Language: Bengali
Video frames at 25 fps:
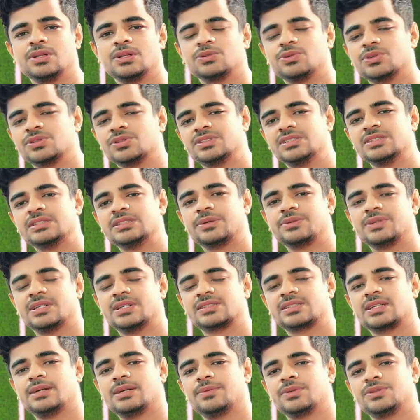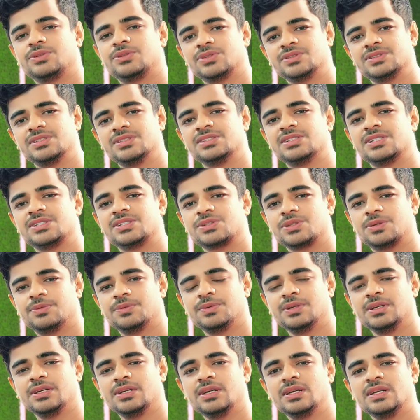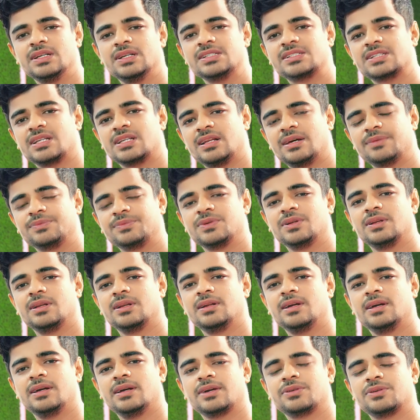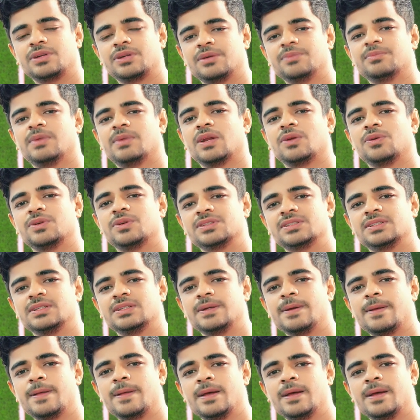দশ দিন যাবত আজকে আমার দশ দিন শেষ হবে ইনশাল্লাহ আলহামদুলিল্লাহ এখন আমি ভালো আছি